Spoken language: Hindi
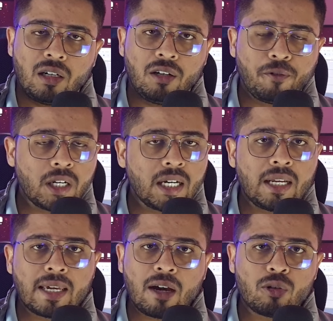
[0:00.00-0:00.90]
डिफॉल्ट
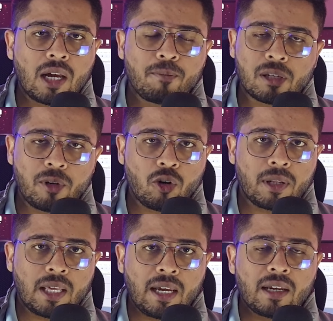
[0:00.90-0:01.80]
करना क्या होता है आप सभी को
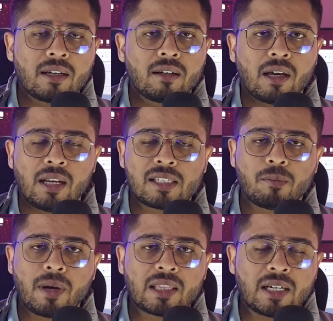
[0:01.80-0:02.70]
पता है अलग
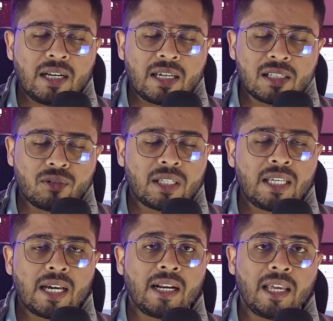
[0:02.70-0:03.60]
से बात करने की जरूरत
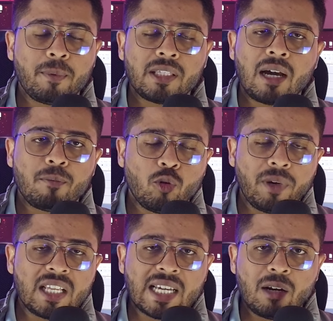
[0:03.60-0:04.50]
नहीं अगर नहीं पता आप लोग
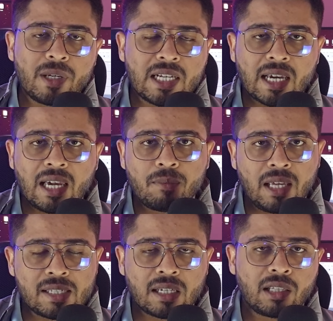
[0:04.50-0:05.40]
मेरे चैनल पे जाके
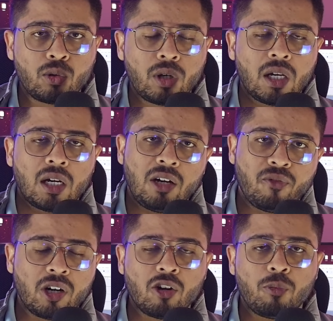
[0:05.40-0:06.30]
आप देख सकते हो
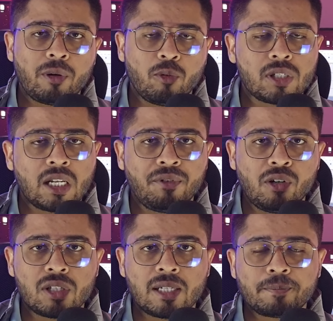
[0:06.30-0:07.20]
डिफॉल्ट के ऊपर बहुत सारे
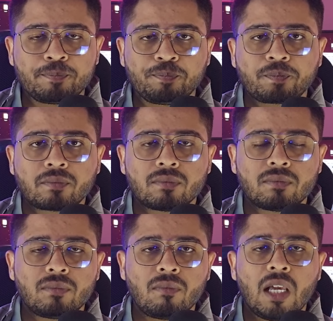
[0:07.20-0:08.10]
वीडियोस हैं
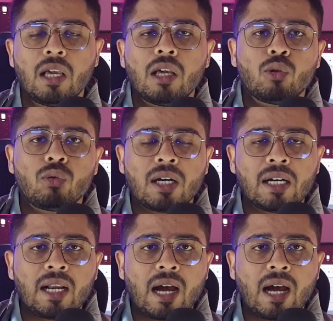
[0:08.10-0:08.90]
तो अगर